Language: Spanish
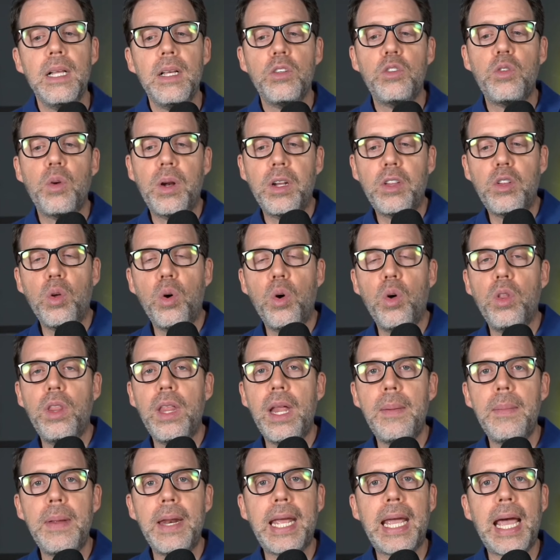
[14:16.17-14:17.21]
sobre todo
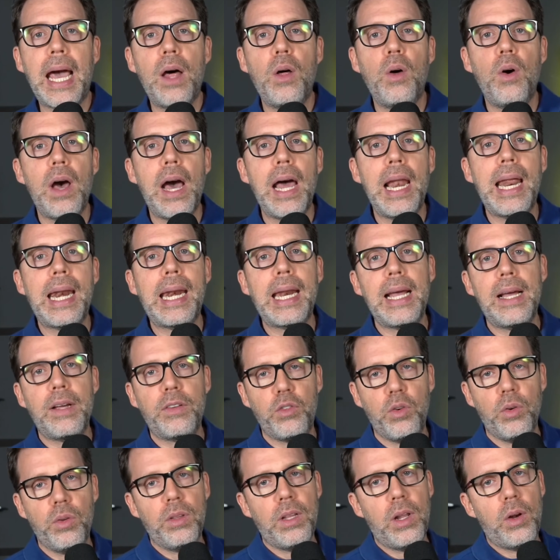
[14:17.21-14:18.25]
del mercado a la
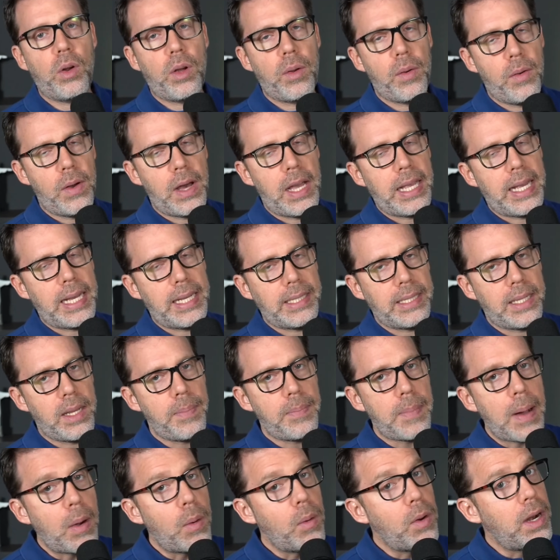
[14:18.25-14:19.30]
reacción de lo que vaya a decir
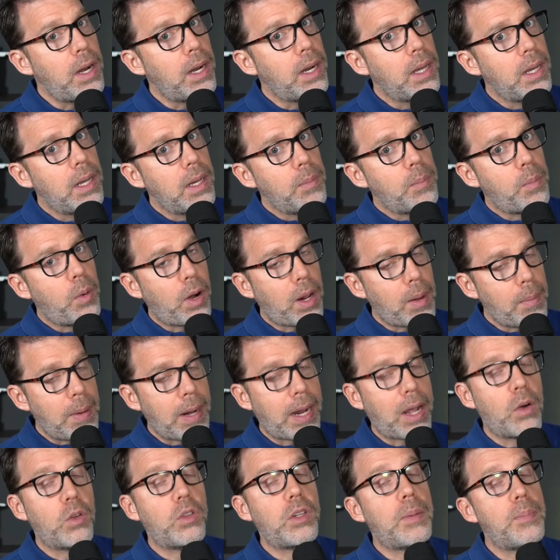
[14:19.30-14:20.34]
Powell, porque el
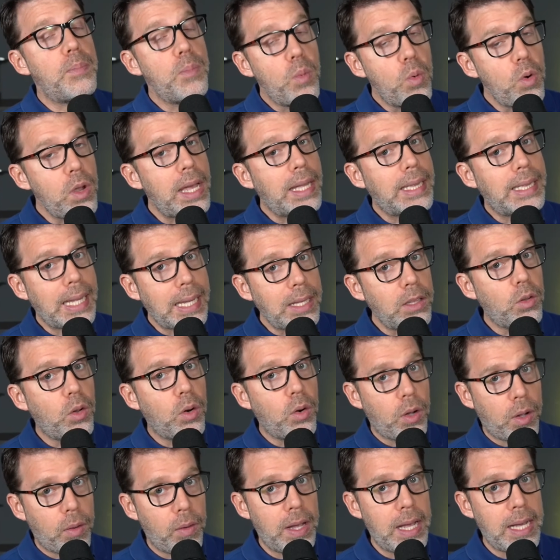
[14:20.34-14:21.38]
mercado está muy atento a lo
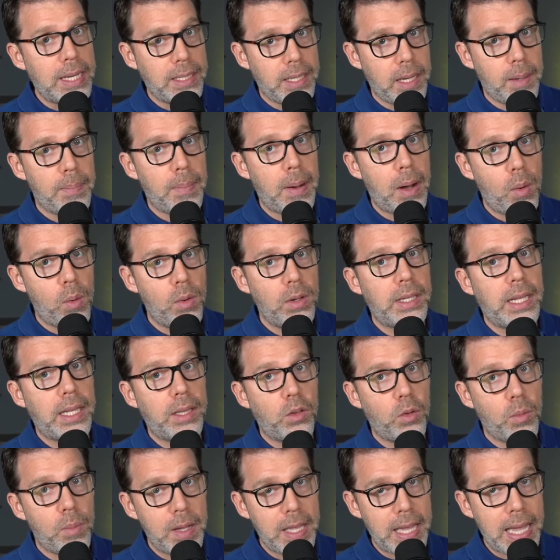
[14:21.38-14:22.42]
que vaya a decir Powell
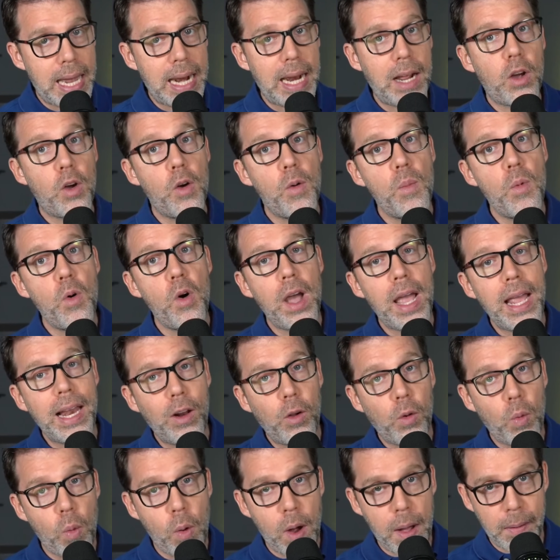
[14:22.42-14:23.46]
tanto mañana como el
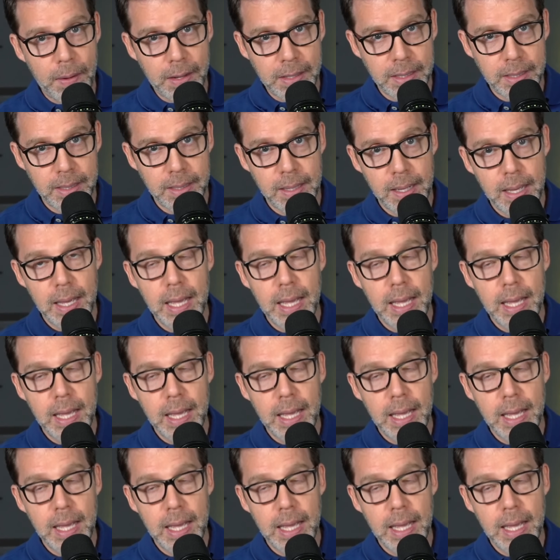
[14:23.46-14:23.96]
jueves.